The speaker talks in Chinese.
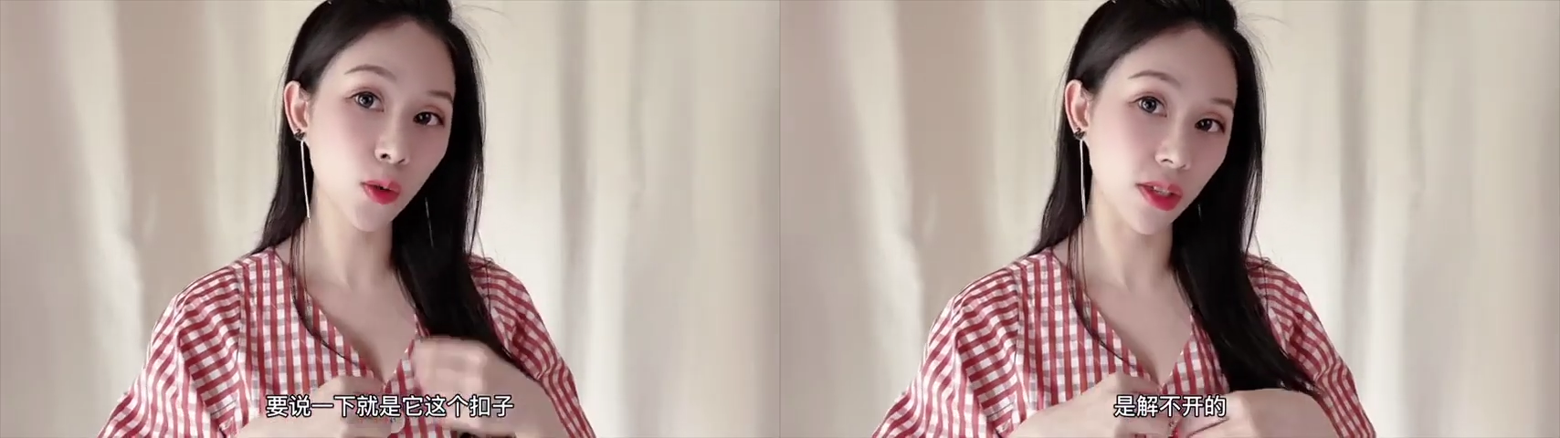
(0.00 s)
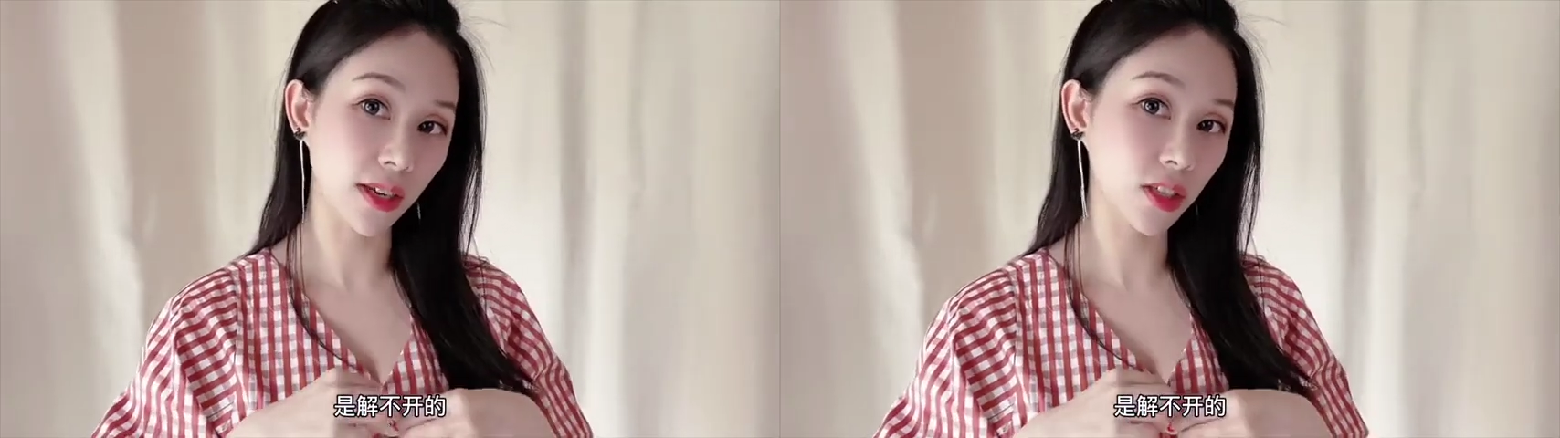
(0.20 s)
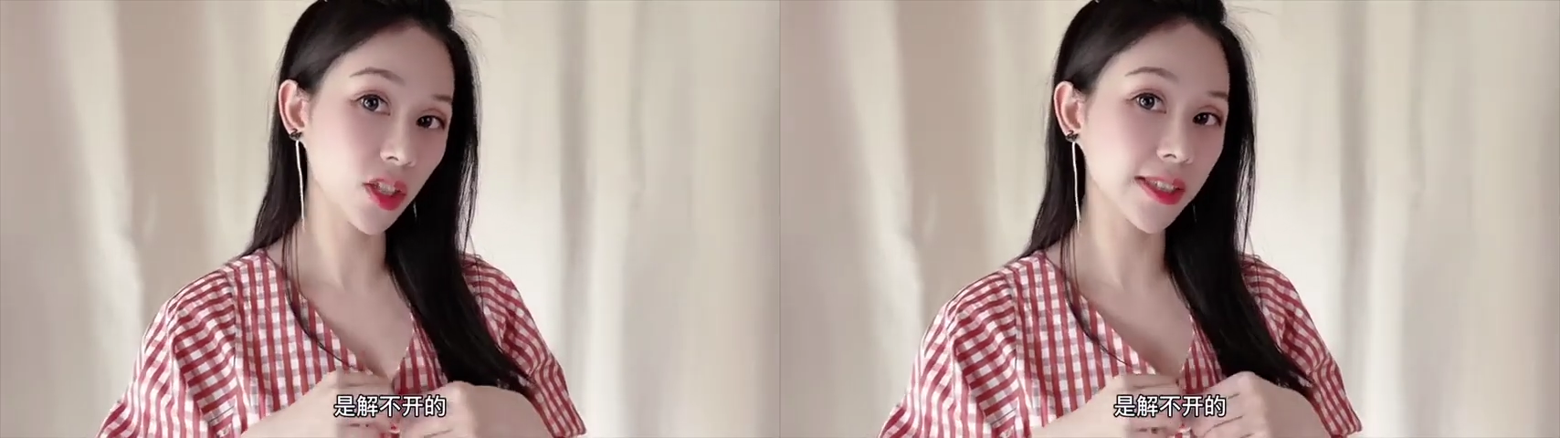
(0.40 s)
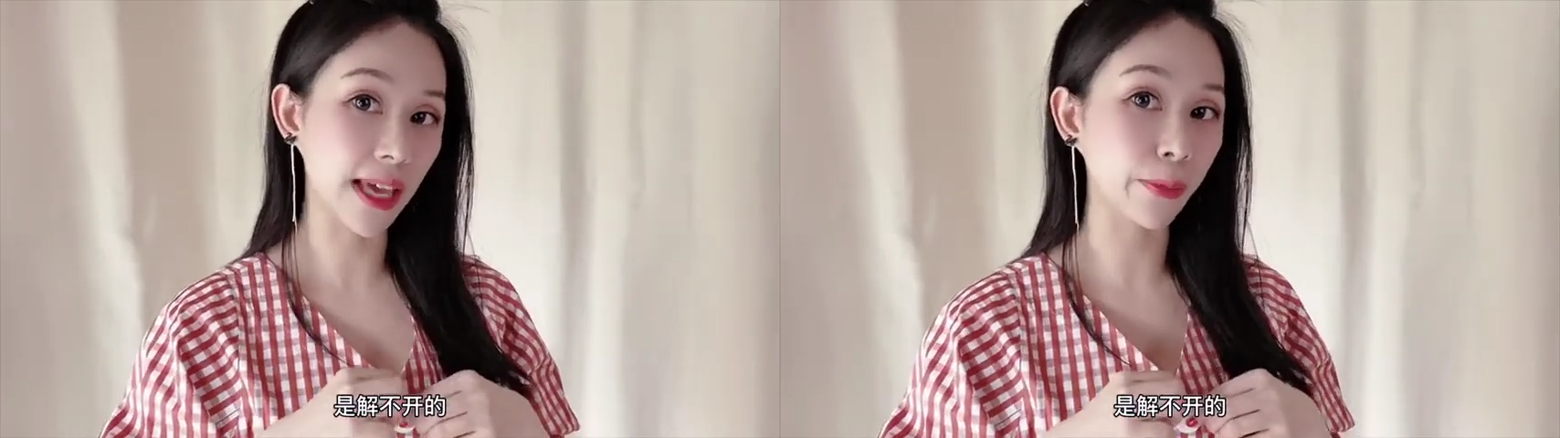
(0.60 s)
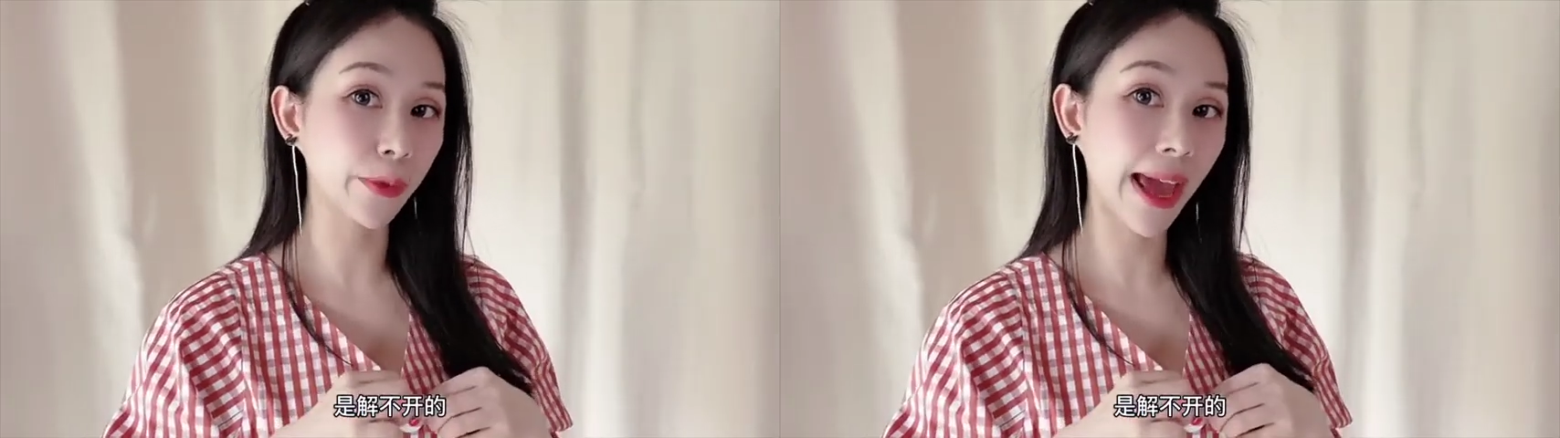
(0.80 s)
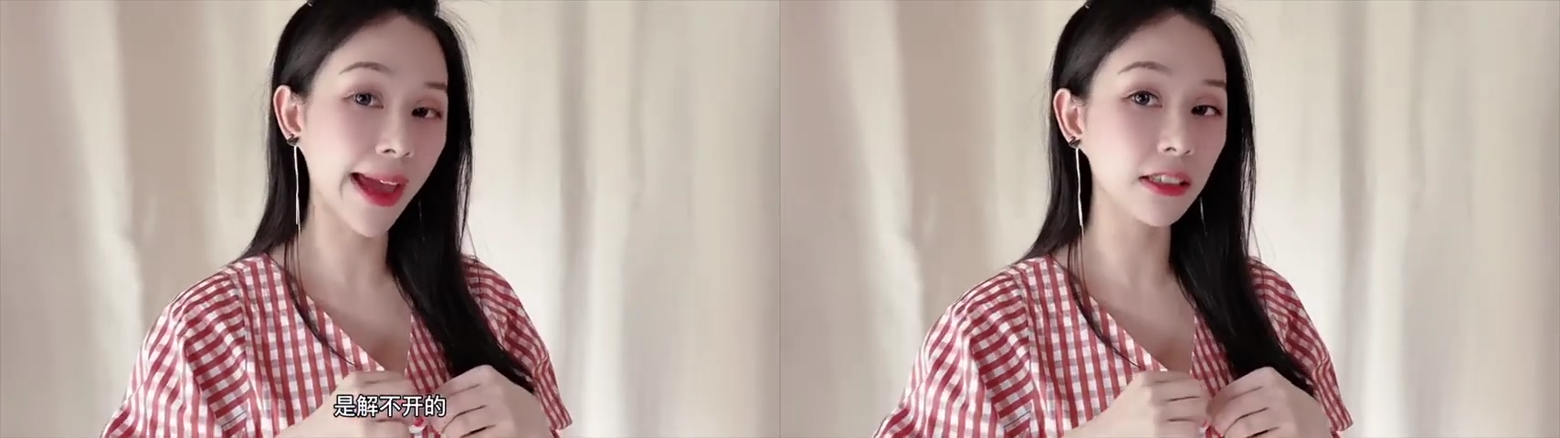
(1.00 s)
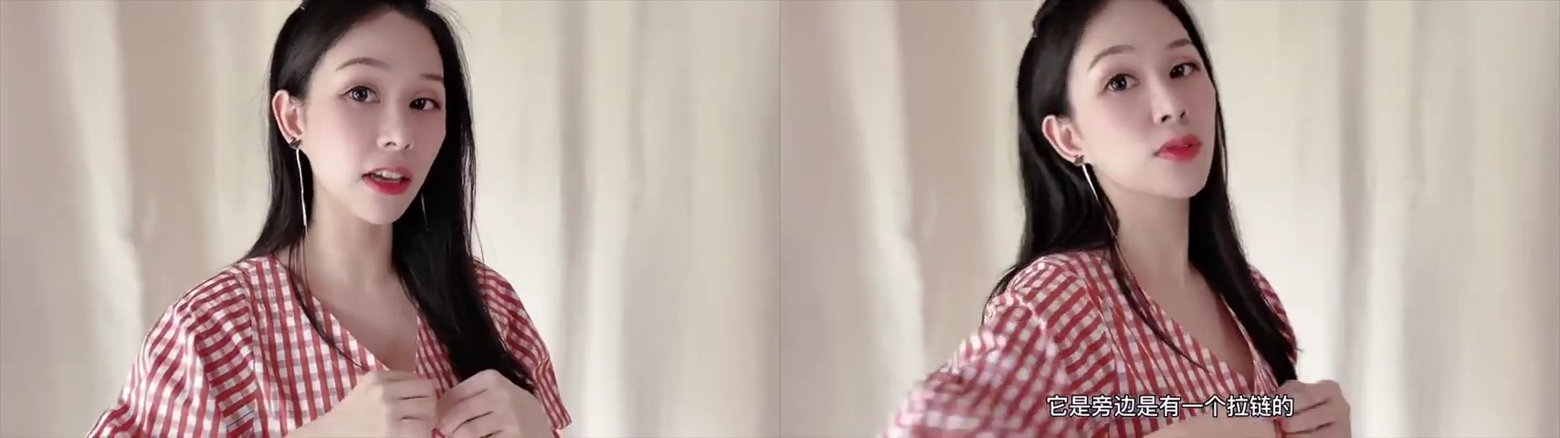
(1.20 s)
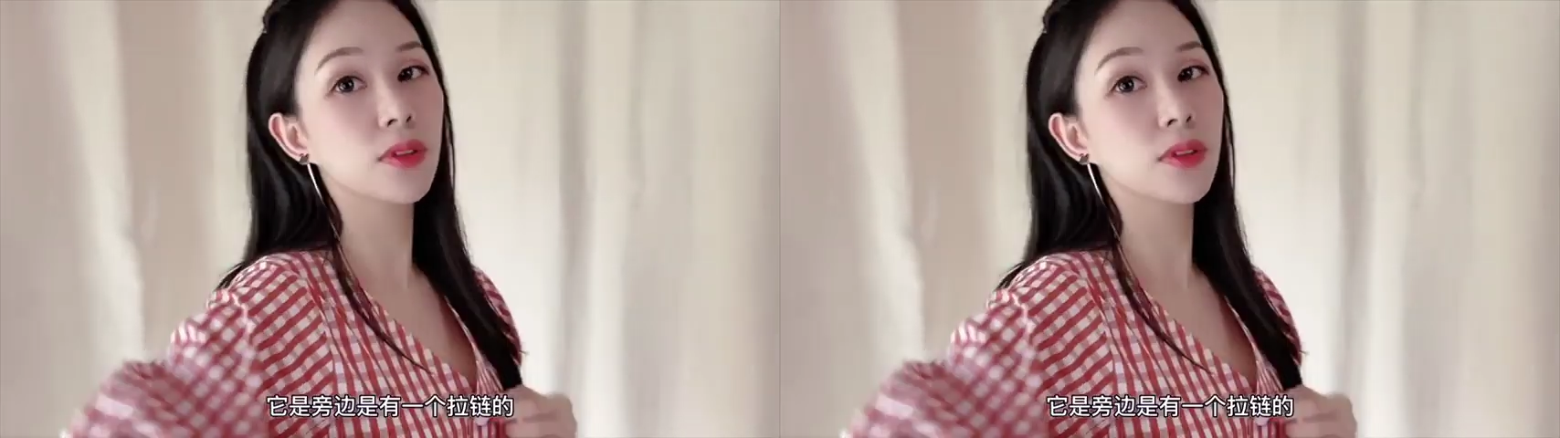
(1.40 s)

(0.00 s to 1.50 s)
子呢是解不开的，